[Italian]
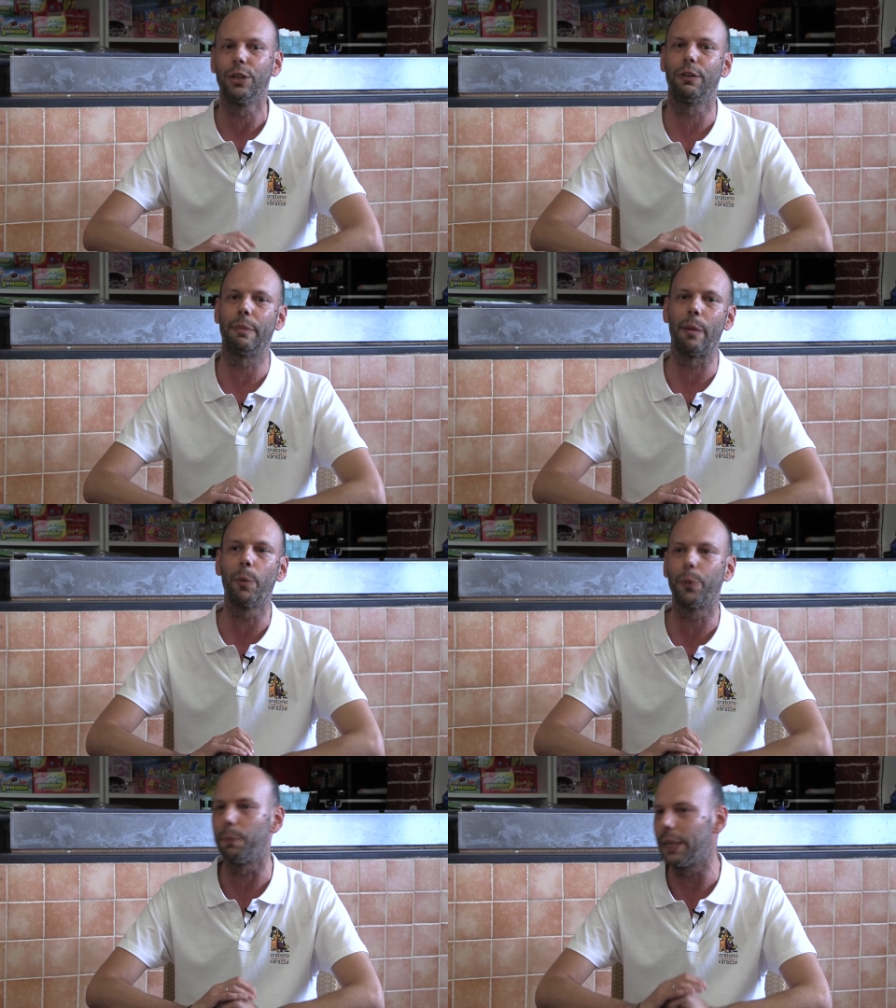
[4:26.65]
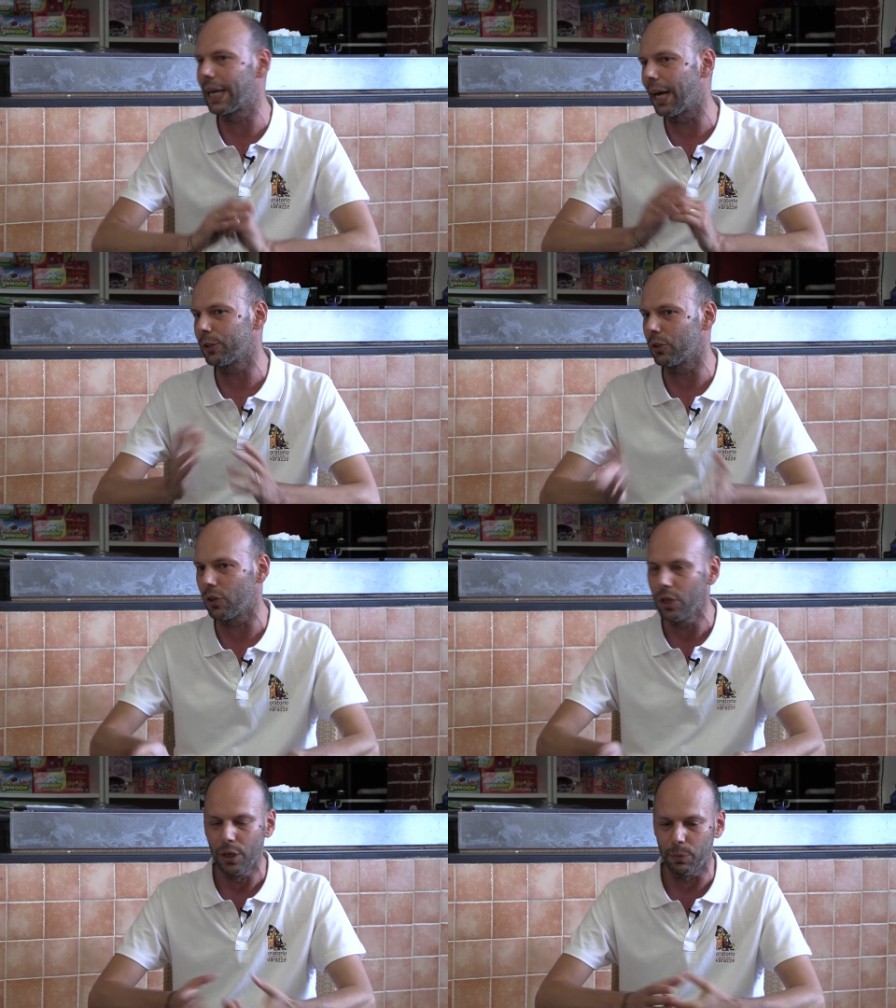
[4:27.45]
dove abbiamo
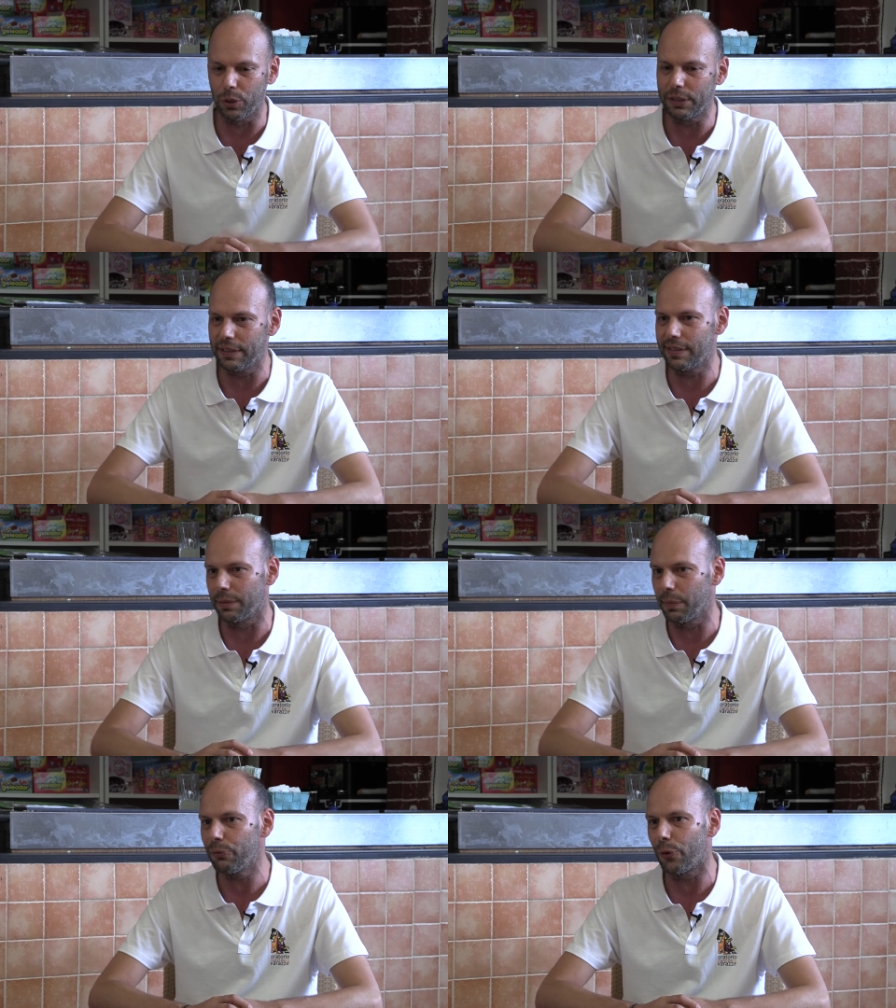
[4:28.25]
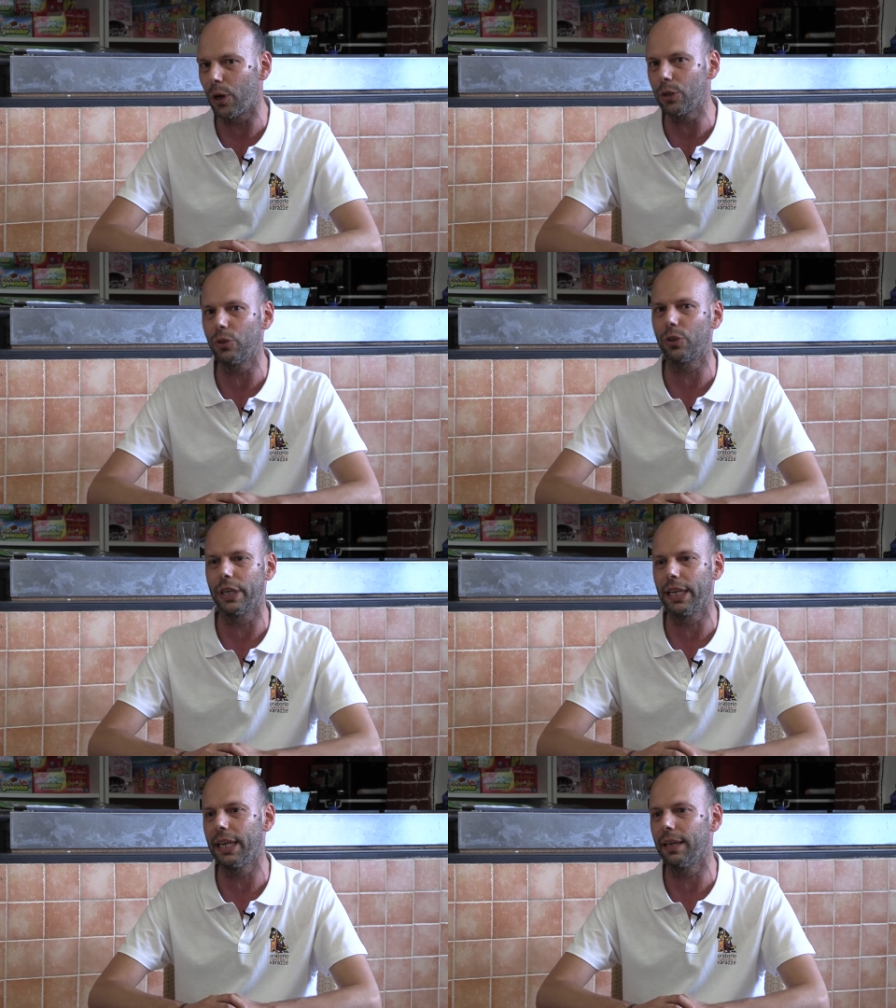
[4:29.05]
pubblicato moltissime
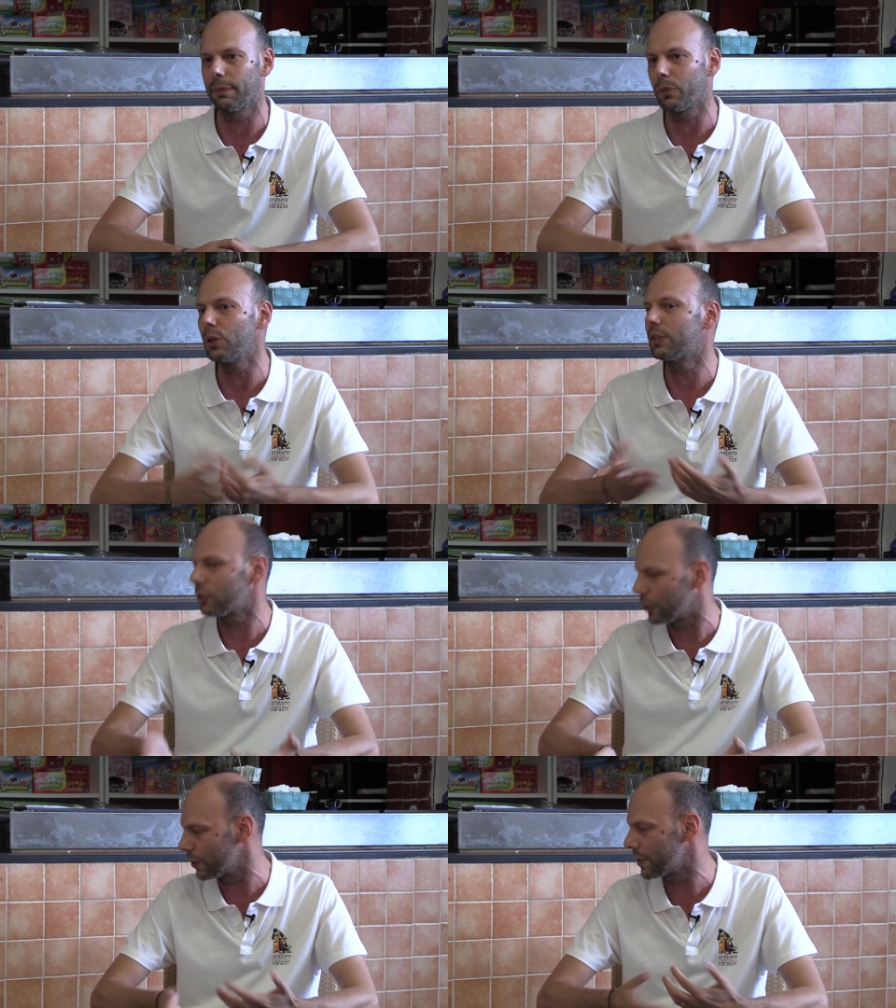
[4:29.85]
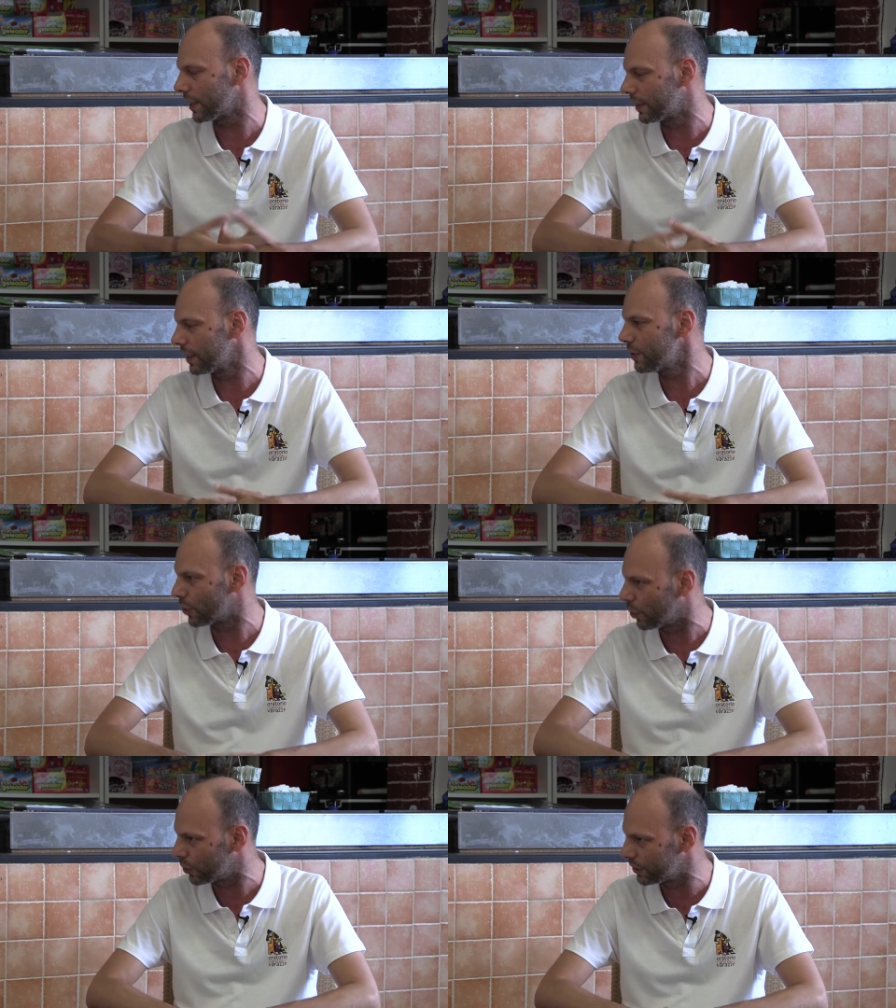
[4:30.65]
foto e molti sono stati i
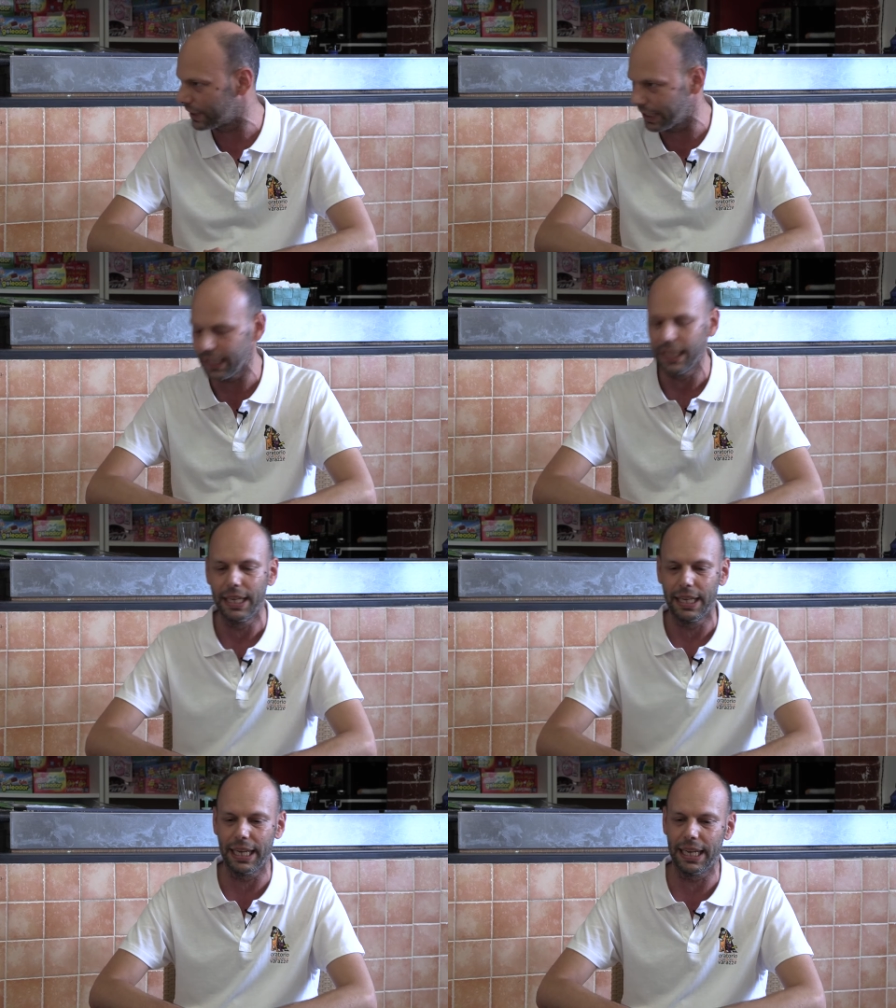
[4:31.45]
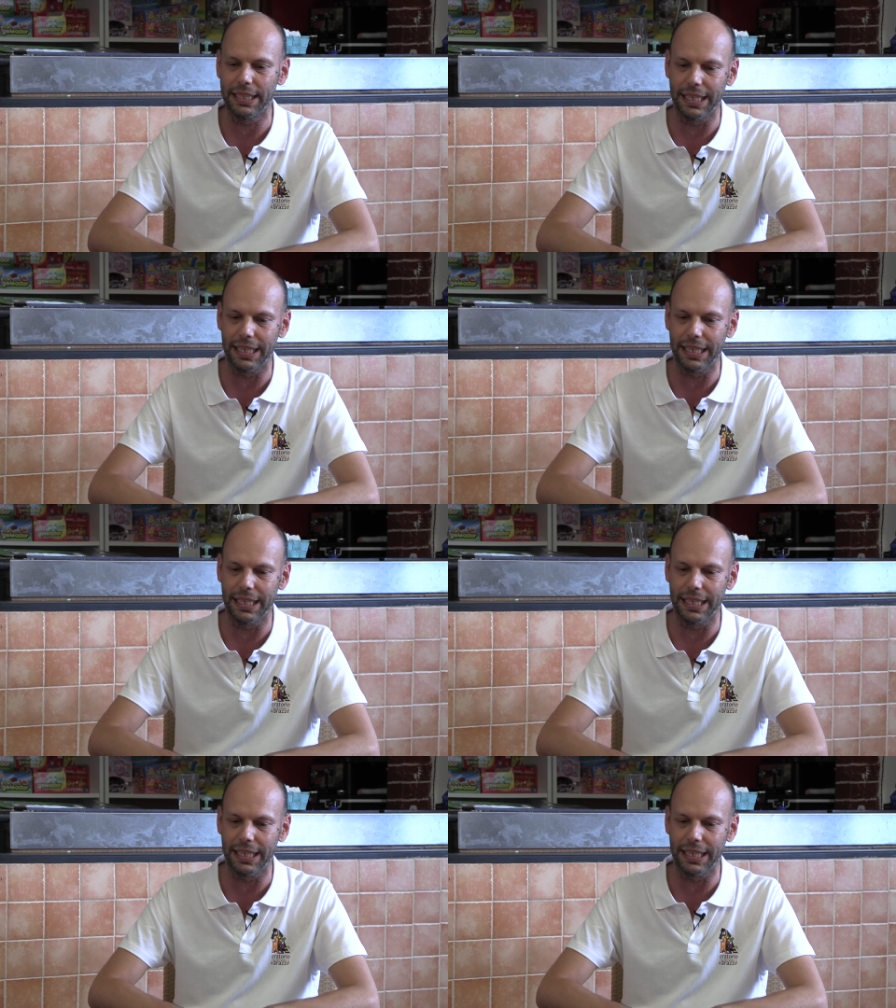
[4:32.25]
riscontri eh,